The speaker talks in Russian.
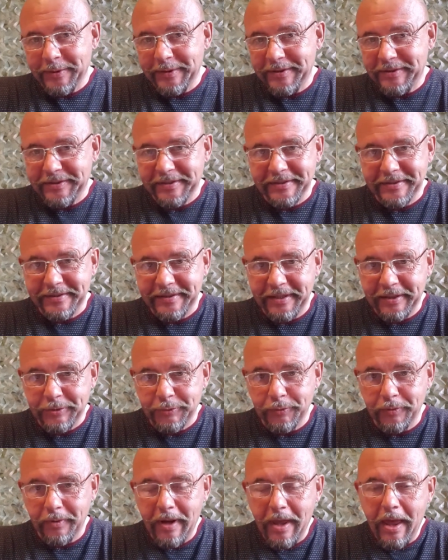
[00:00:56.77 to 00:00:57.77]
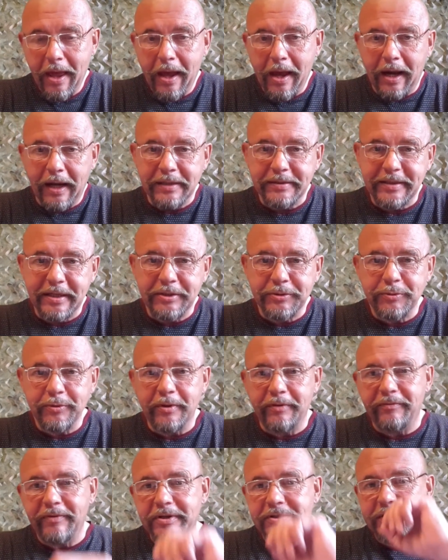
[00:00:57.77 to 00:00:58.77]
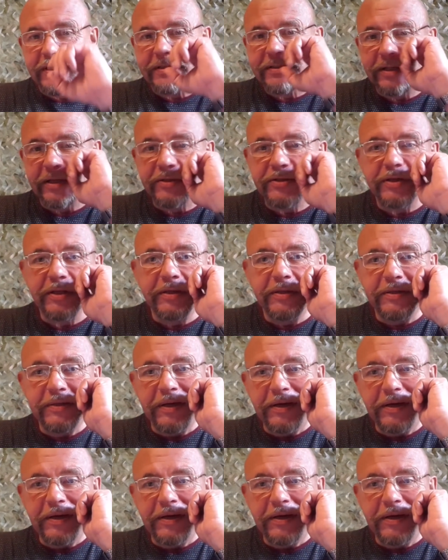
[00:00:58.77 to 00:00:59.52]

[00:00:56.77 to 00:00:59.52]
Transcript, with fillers: что я сейчас скажу. А скажу я вещь достаточно